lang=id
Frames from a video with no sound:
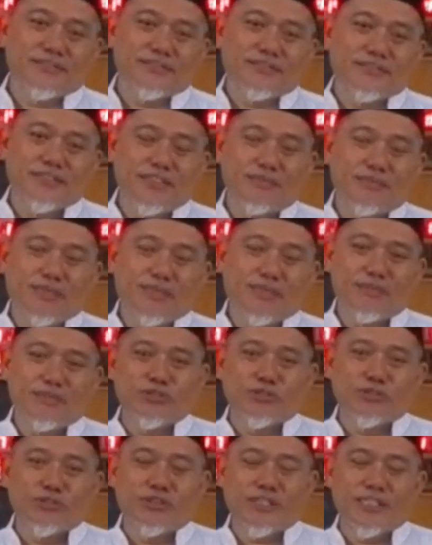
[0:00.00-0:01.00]

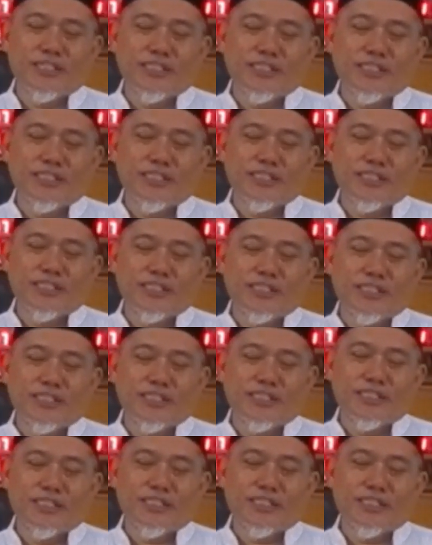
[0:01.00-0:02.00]
dimanapun Anda
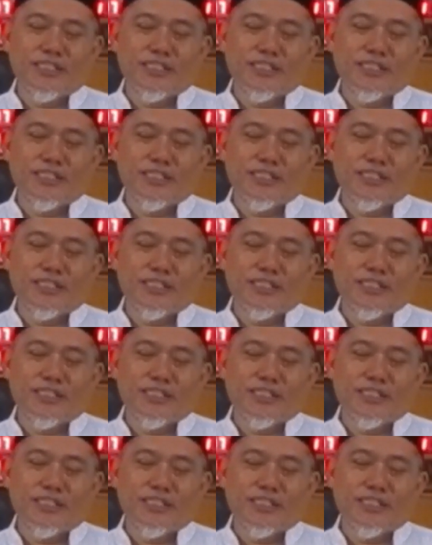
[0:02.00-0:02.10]
berada,